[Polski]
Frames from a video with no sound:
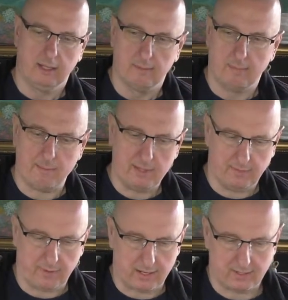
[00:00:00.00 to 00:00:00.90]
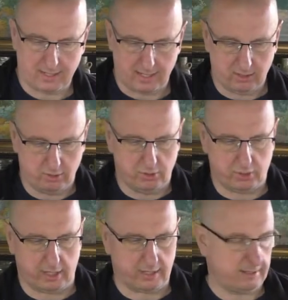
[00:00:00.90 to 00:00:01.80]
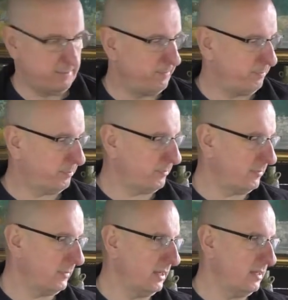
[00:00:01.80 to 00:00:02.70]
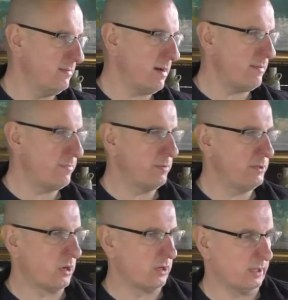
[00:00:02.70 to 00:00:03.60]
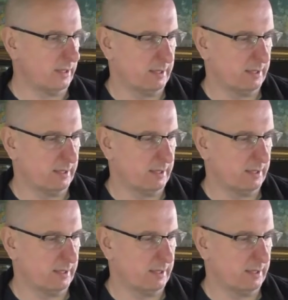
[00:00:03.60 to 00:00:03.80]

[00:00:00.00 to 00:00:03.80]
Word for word: Mamy dwa rodzaje doniczek i mamy pomidory.